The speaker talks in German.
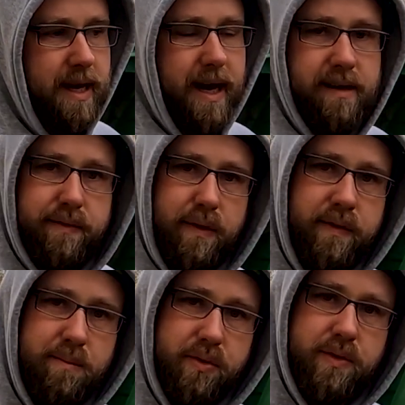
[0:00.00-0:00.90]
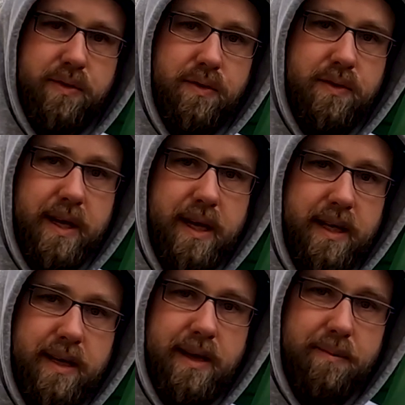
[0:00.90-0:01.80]
alte VW-Busse zu
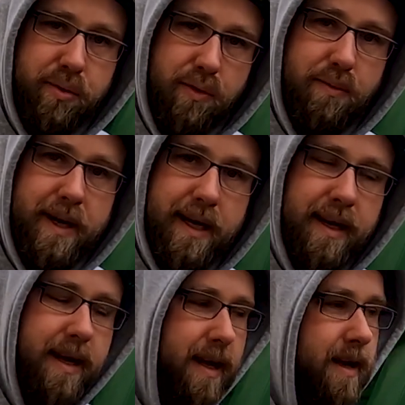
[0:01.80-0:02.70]
zerlegen, kaputt zu machen